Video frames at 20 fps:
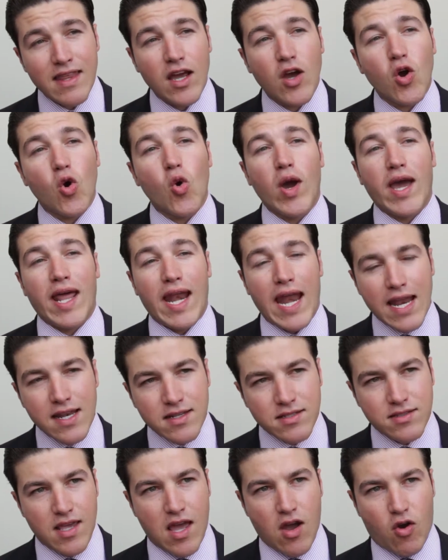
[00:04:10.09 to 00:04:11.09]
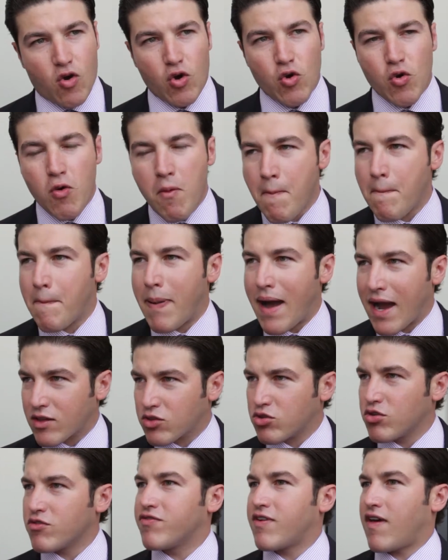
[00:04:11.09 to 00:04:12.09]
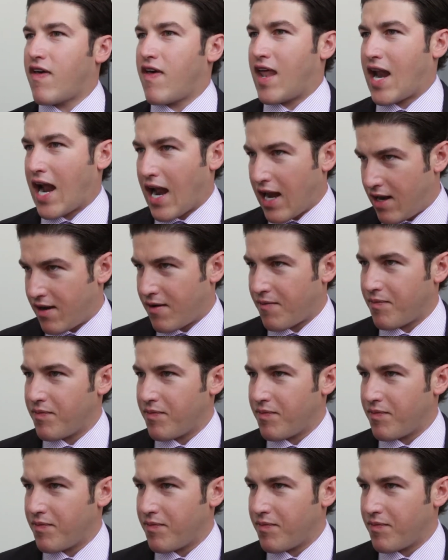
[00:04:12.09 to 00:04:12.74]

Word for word: de coherencia con un pacto federal